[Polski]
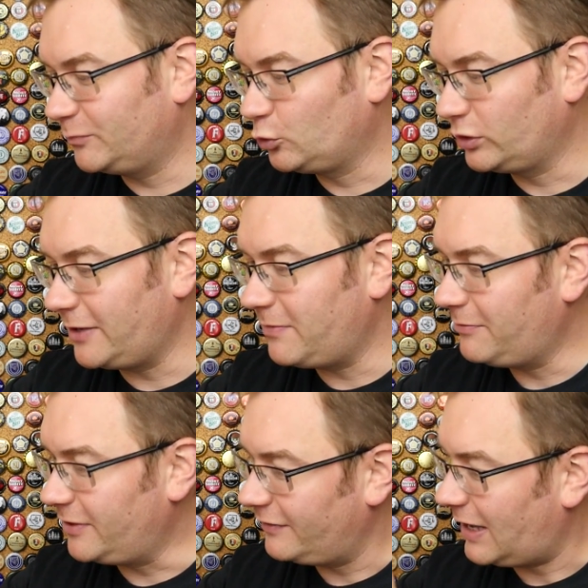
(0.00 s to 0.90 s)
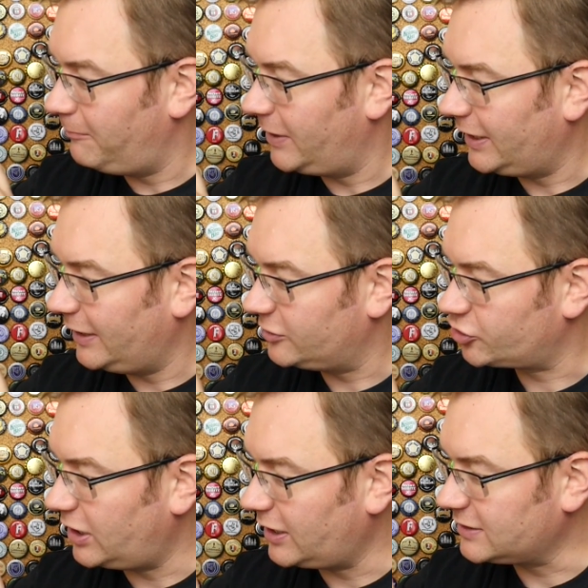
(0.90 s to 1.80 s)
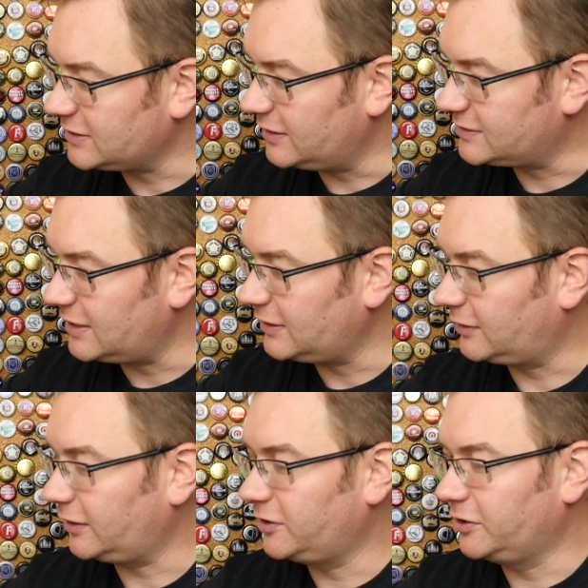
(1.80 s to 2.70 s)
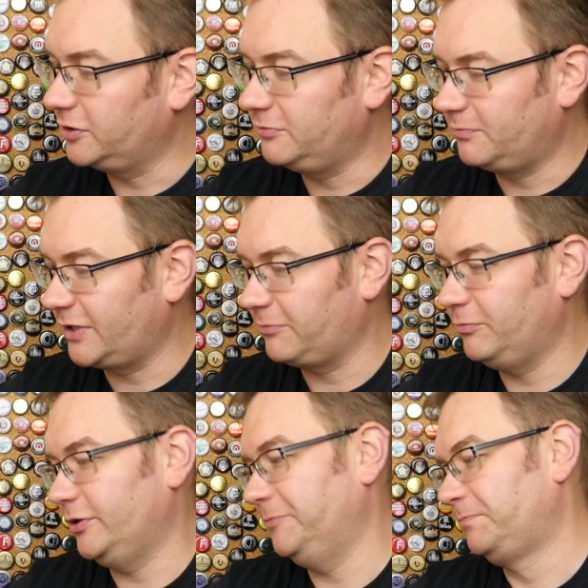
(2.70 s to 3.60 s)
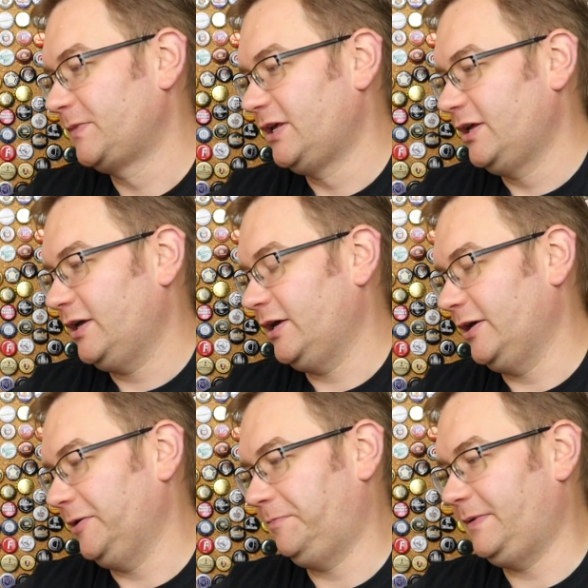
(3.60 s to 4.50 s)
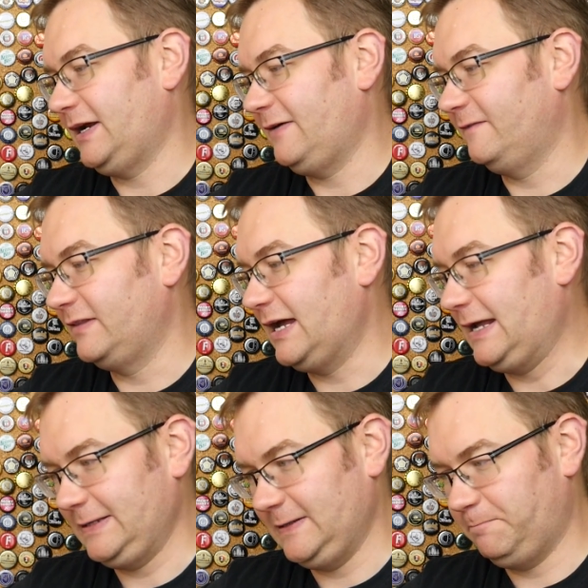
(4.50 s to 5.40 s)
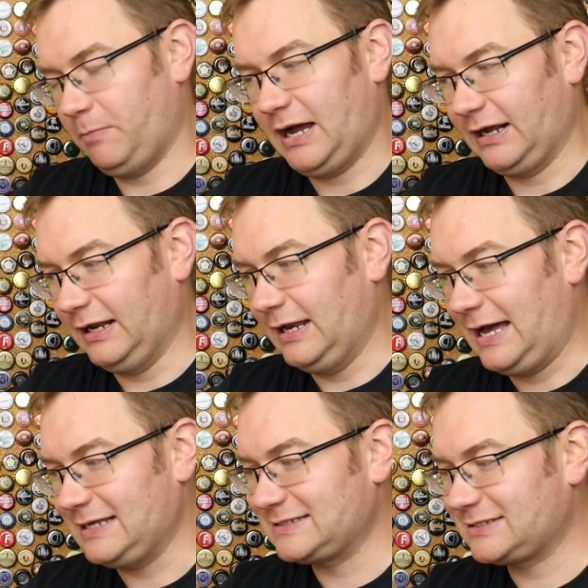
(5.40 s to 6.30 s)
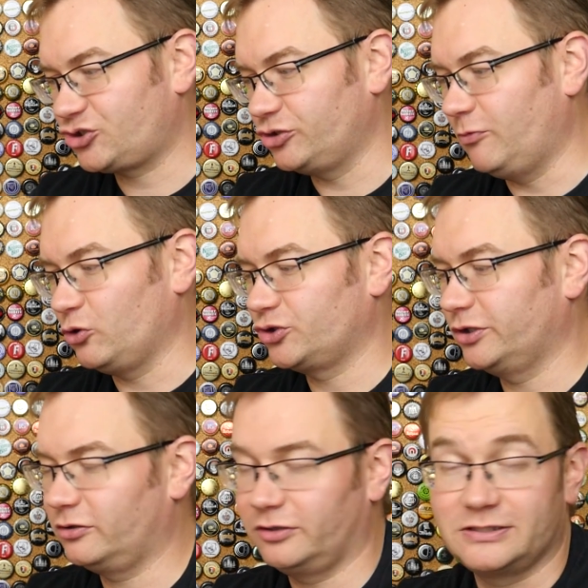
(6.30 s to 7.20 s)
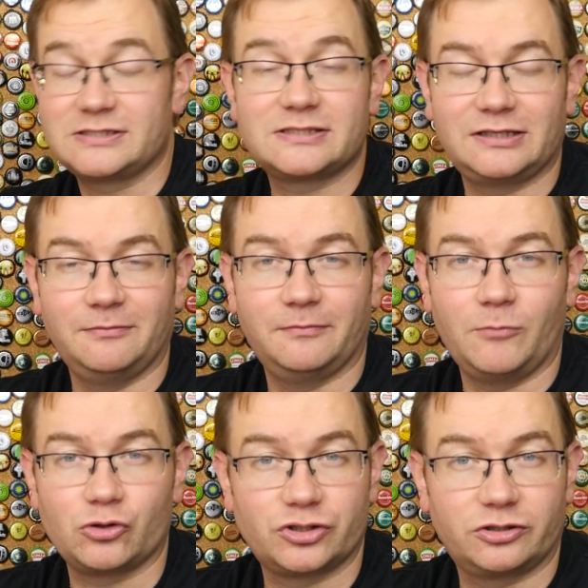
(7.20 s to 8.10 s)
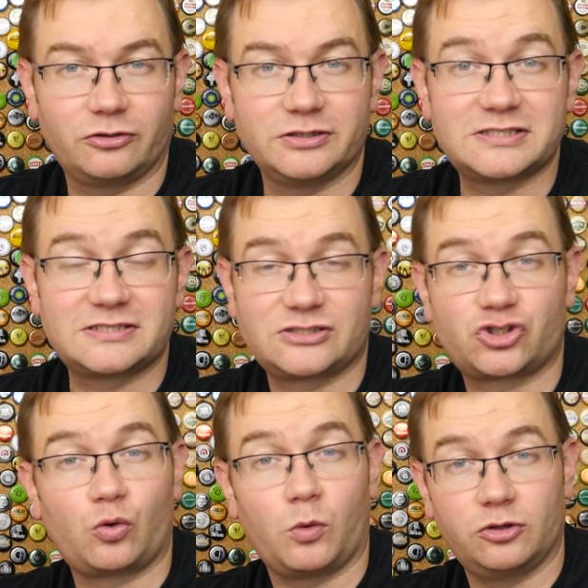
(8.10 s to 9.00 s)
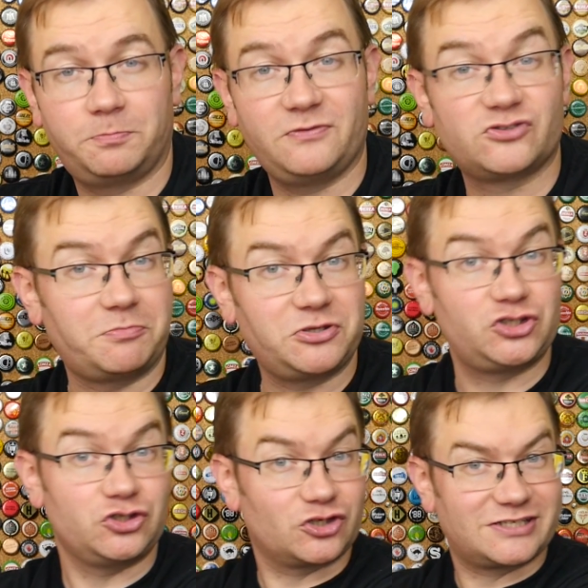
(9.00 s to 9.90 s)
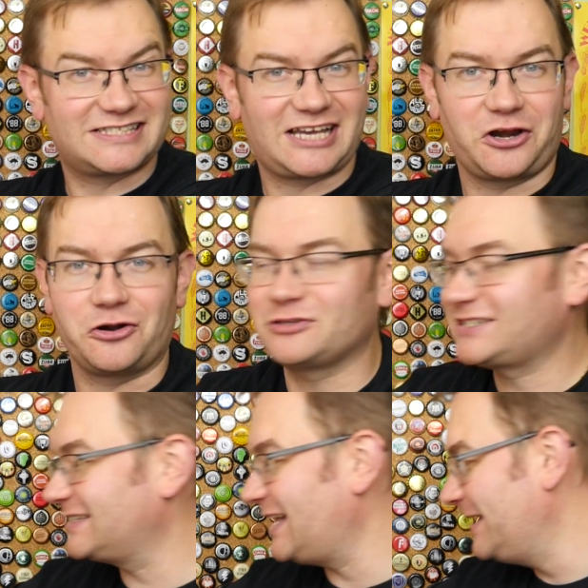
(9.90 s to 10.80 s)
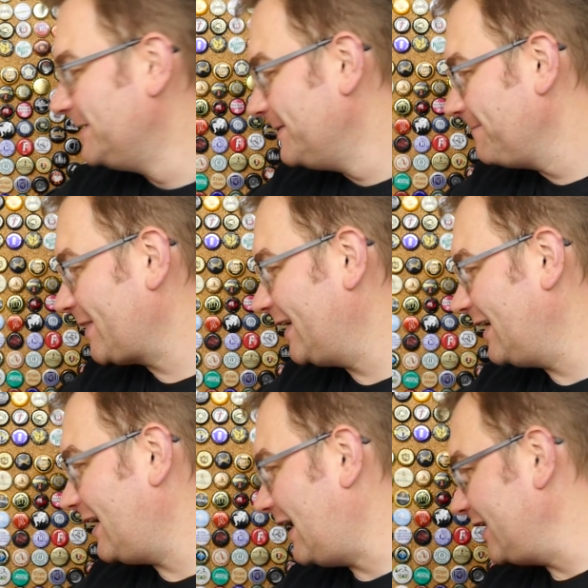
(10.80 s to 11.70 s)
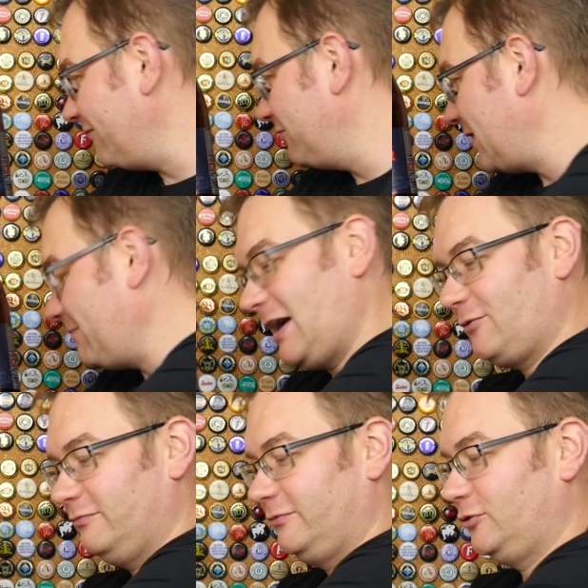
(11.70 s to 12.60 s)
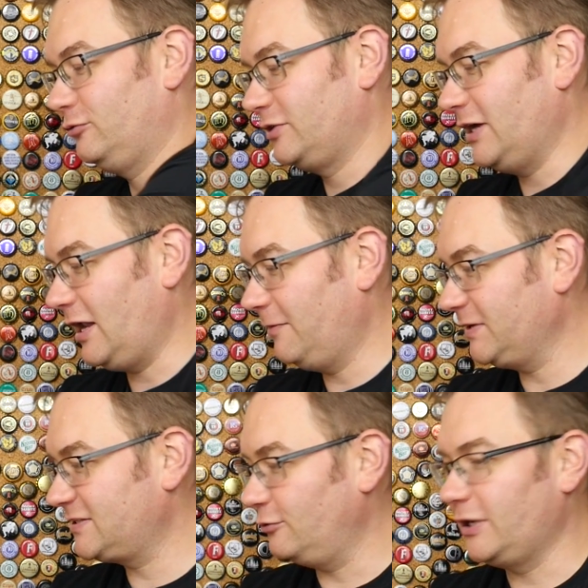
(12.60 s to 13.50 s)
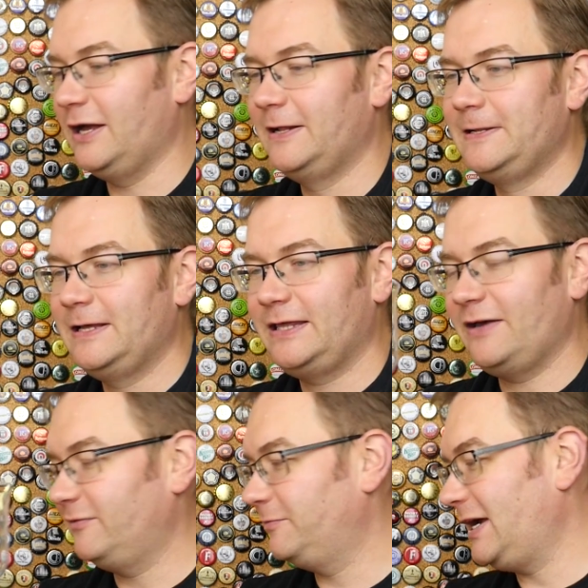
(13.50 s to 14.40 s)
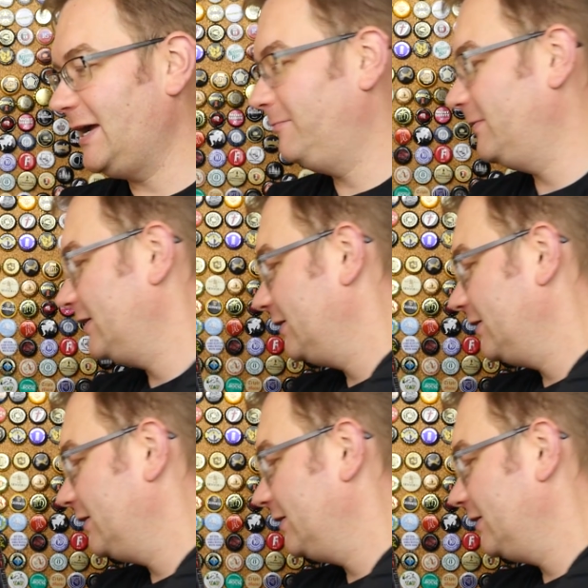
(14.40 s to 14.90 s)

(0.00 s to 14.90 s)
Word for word: Tutaj mamy Amber Ale, szklanka zalecana, takie mm, jakby e, prawda, IPA Glass, czy może to jest, może to jest szkło do piw rzemieślniczych z Krosna, e, a ja wybrałem, a kurde, ale pasuje, ja wybrałem